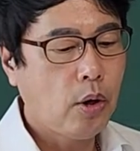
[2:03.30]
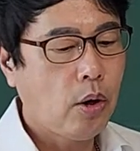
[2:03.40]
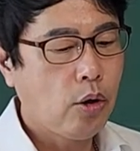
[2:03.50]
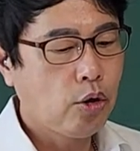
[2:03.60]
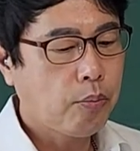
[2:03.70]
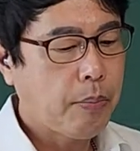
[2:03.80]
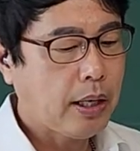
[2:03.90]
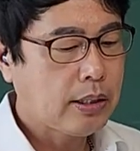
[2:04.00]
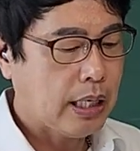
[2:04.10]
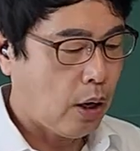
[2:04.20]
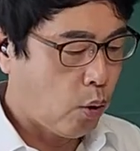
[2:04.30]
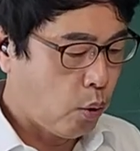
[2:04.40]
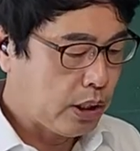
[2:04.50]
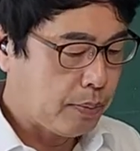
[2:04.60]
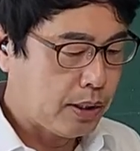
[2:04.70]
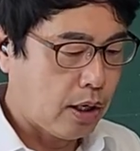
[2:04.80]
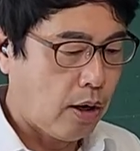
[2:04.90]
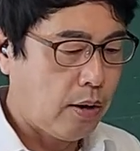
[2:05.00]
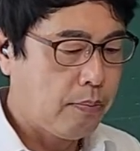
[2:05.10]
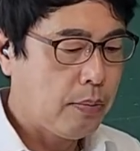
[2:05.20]
뭐 600자,
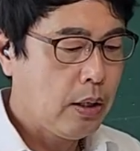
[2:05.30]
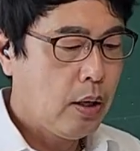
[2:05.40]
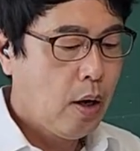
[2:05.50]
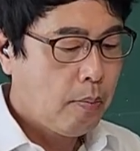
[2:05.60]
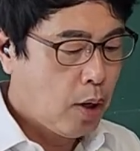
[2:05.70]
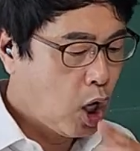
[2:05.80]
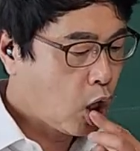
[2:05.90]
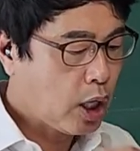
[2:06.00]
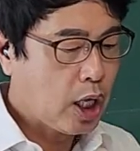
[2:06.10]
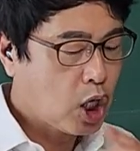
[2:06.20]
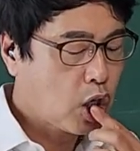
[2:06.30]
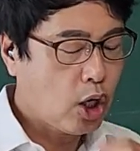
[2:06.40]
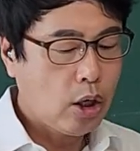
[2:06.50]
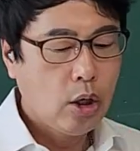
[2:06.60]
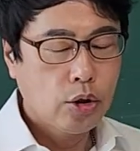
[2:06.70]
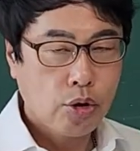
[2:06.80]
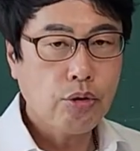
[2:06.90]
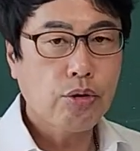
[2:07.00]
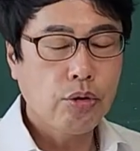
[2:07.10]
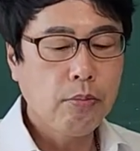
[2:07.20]
50점 뭐 이렇게 돼서
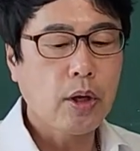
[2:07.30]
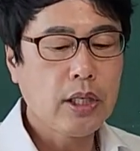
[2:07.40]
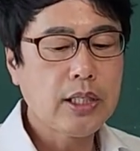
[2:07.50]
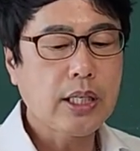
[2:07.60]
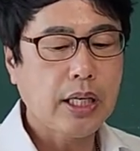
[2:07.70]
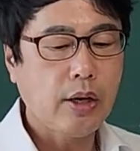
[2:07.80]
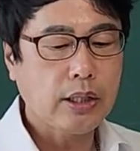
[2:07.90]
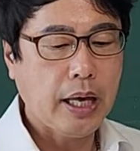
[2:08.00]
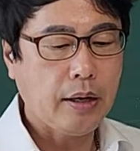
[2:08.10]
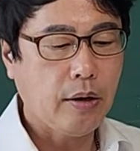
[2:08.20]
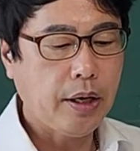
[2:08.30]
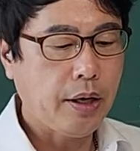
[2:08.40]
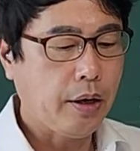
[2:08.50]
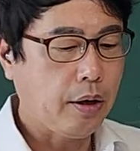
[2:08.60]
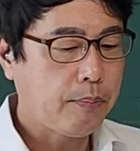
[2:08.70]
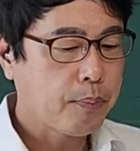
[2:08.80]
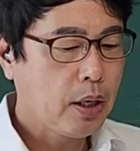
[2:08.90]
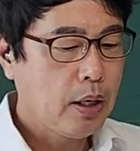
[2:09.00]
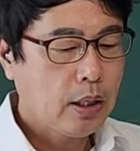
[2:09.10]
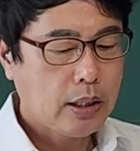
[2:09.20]
순수 뭐 글쓰기 형태인 거예요.
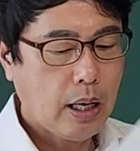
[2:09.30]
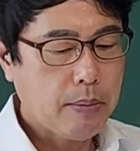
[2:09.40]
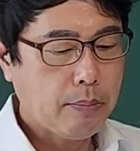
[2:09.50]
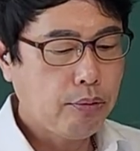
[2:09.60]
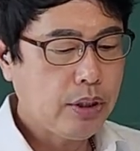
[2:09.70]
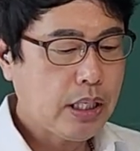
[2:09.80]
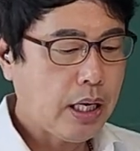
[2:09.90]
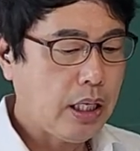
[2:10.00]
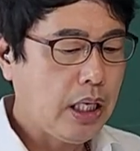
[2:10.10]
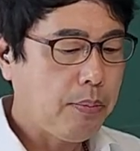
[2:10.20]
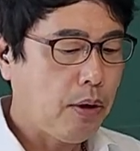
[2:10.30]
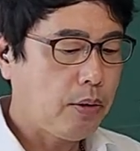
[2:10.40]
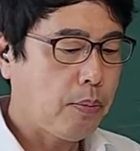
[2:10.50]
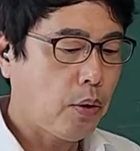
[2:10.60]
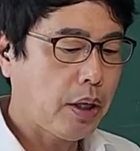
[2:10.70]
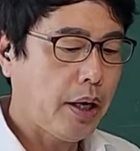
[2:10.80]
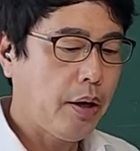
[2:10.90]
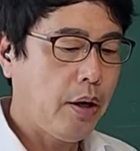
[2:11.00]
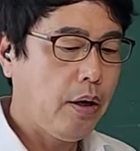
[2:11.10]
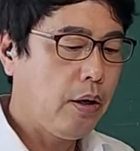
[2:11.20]
그 다음에 문제 2번
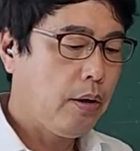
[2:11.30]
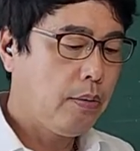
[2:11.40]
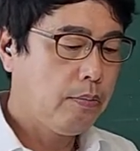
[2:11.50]
볼게요.